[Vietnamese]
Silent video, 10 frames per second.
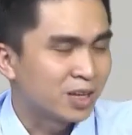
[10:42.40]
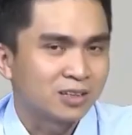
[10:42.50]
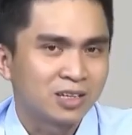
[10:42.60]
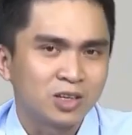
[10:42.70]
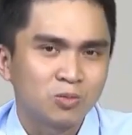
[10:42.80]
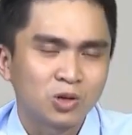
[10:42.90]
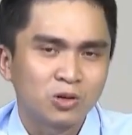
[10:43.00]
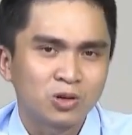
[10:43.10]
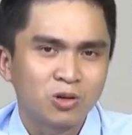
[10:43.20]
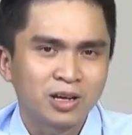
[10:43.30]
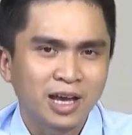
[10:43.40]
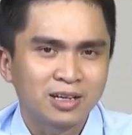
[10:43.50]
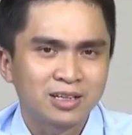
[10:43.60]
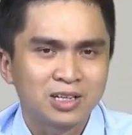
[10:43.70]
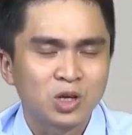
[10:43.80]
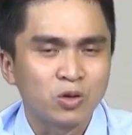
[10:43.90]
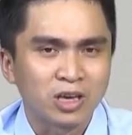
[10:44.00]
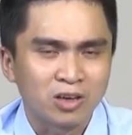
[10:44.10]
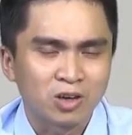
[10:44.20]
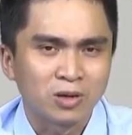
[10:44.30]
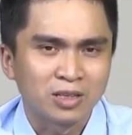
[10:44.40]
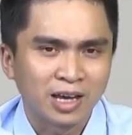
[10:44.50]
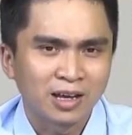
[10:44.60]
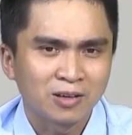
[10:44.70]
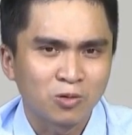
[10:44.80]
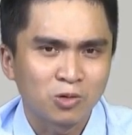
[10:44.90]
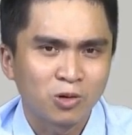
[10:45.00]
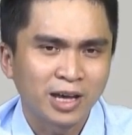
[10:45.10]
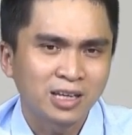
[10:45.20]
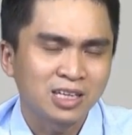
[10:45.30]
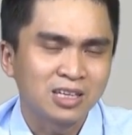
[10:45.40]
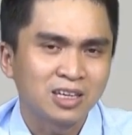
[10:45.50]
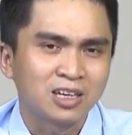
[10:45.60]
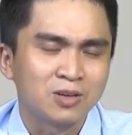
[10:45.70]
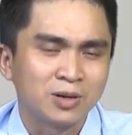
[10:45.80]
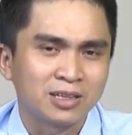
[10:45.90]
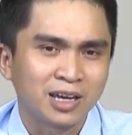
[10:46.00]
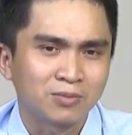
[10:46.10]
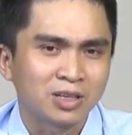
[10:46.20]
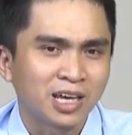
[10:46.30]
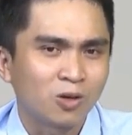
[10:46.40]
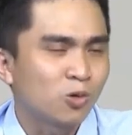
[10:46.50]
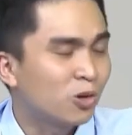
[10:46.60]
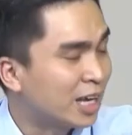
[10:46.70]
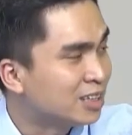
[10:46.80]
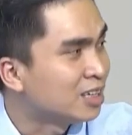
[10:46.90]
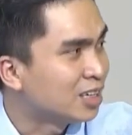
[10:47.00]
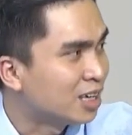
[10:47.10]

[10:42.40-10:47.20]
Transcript: Vâng. à, thì chúng tôi cố gắng à, điều trị cho bệnh nhân cũng cố gắng kiên trì cho bệnh nhân bệnh nhân cũng cố gắng kiên